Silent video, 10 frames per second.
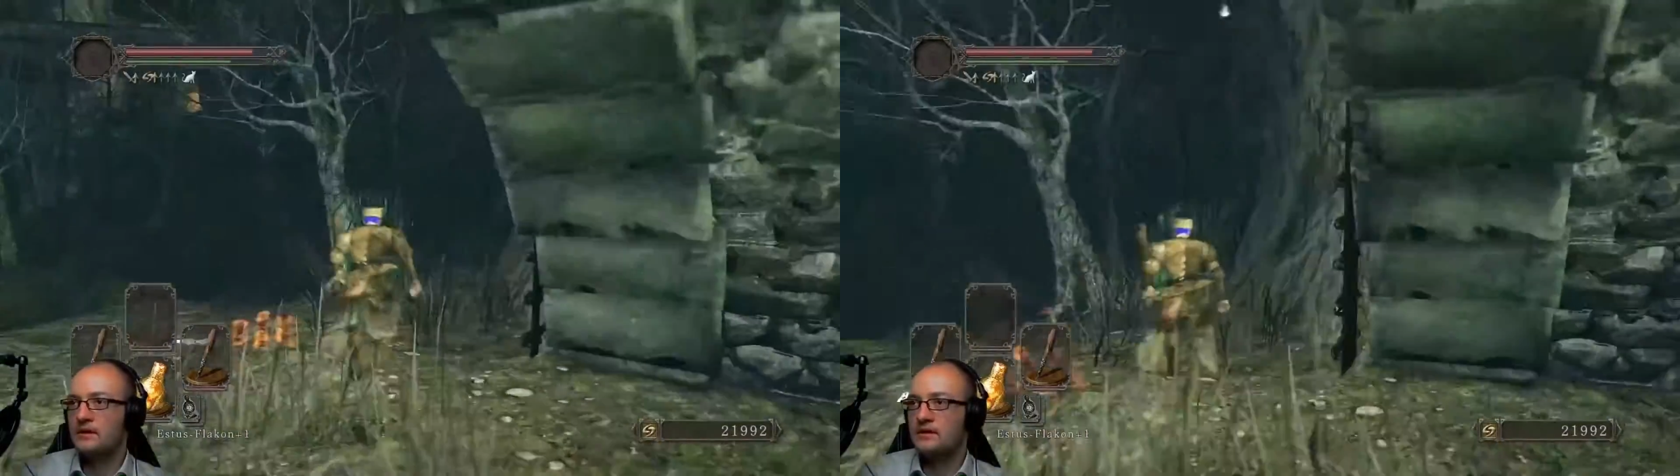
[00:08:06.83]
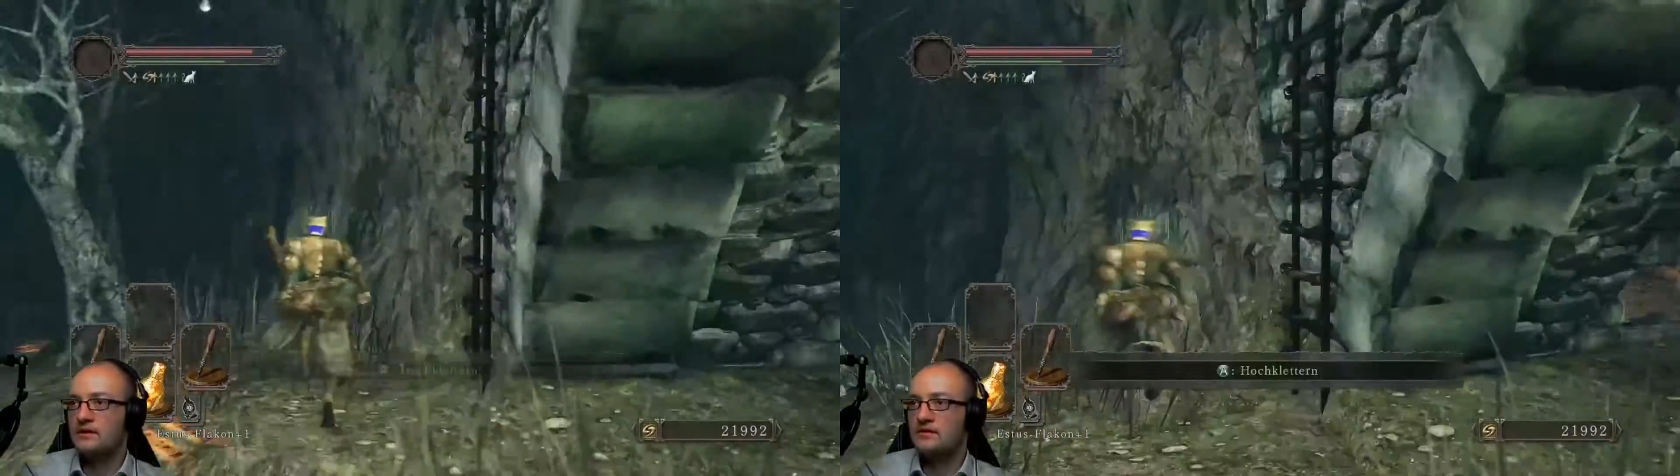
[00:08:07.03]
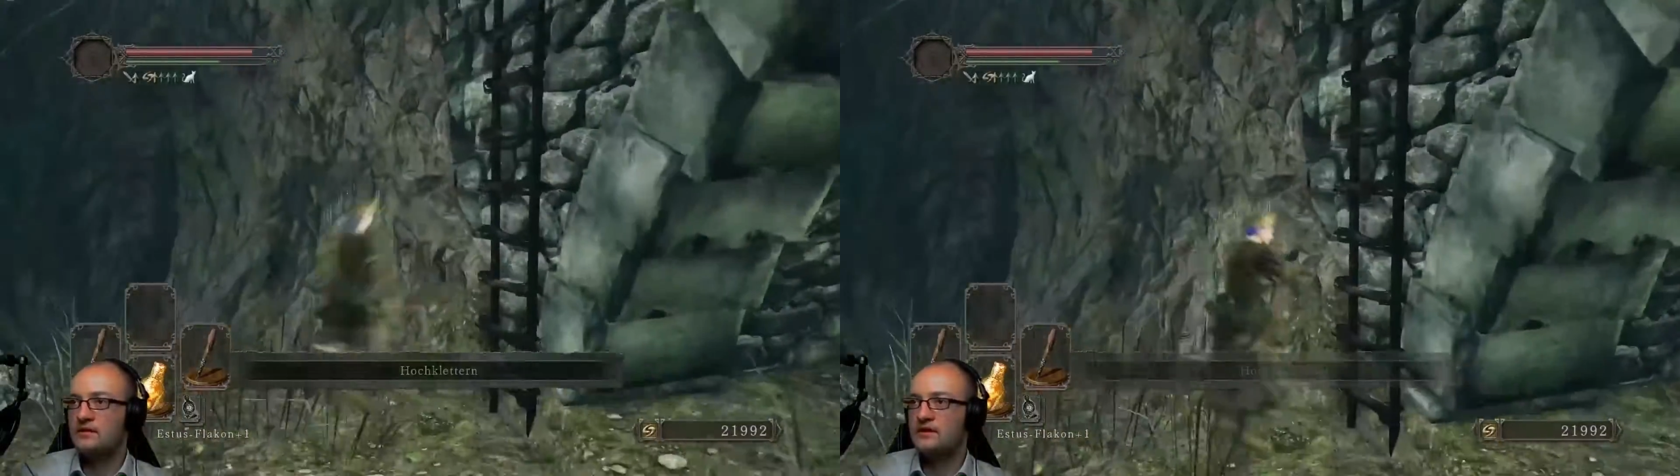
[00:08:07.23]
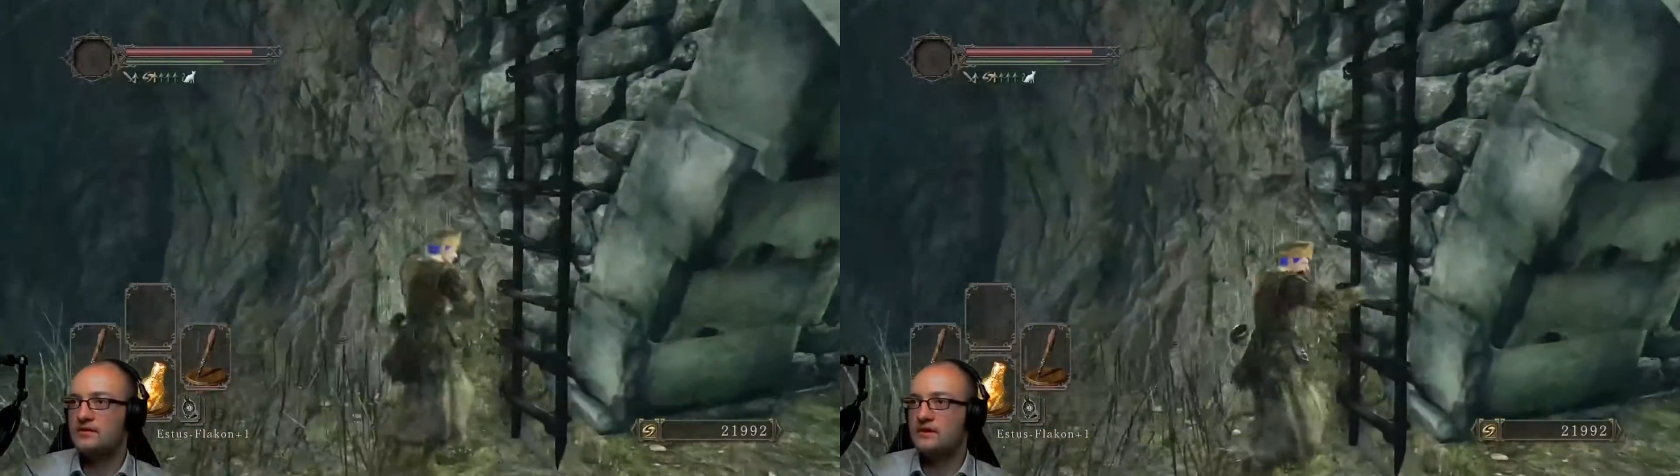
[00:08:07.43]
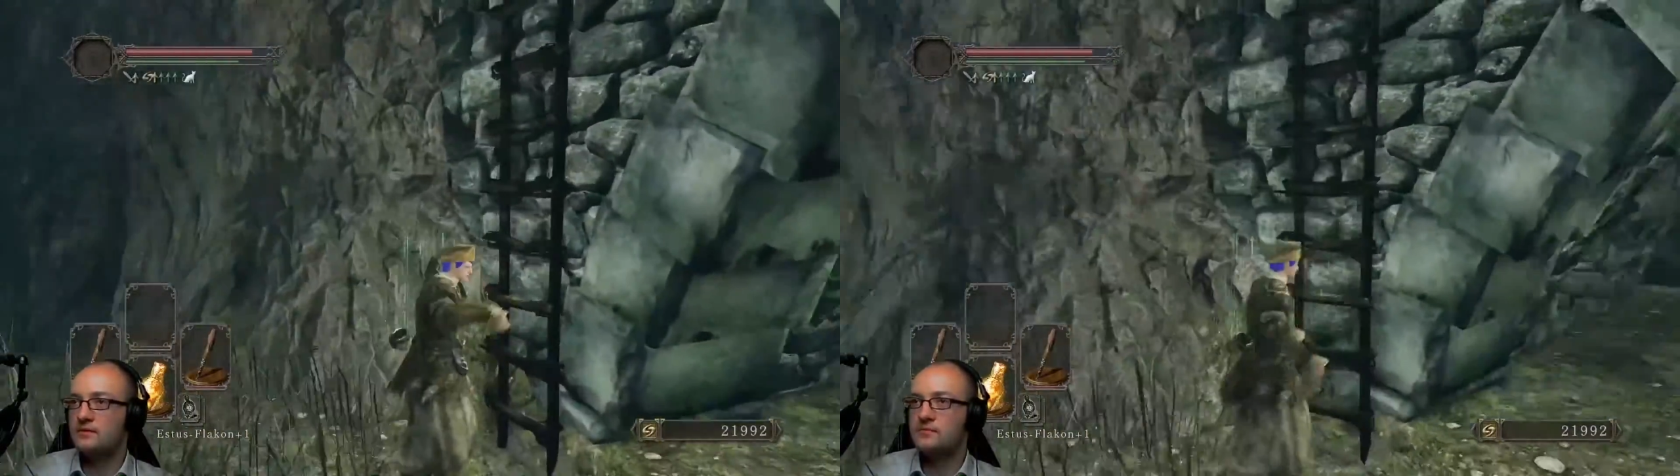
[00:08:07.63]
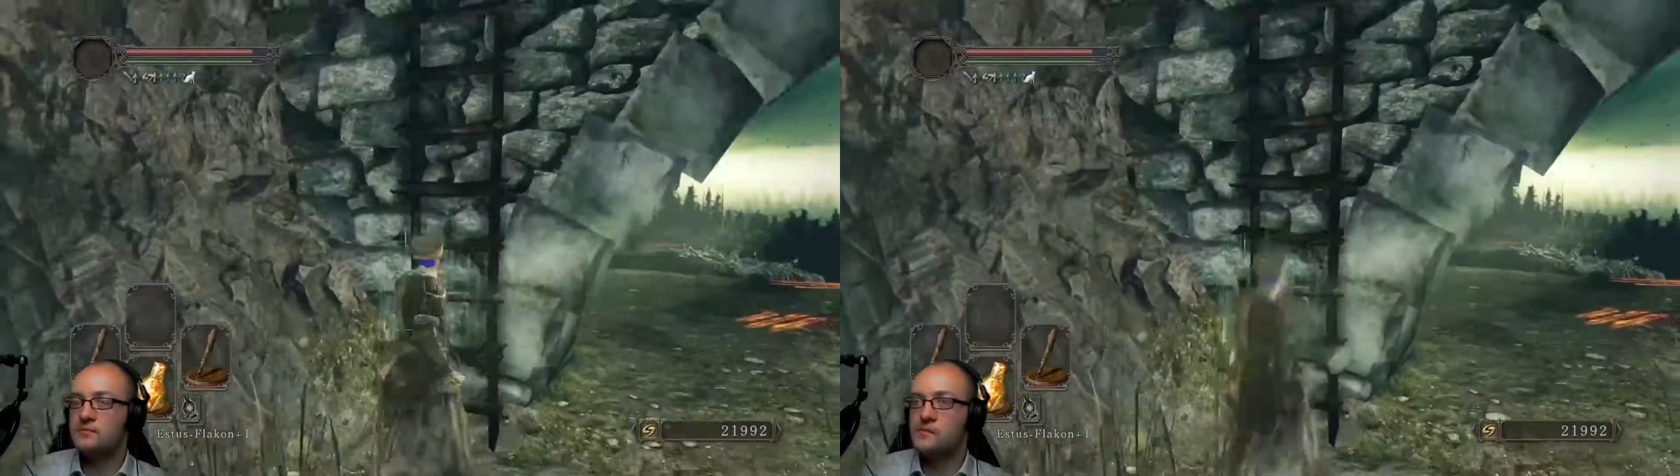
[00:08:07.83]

Jetzt will ich das.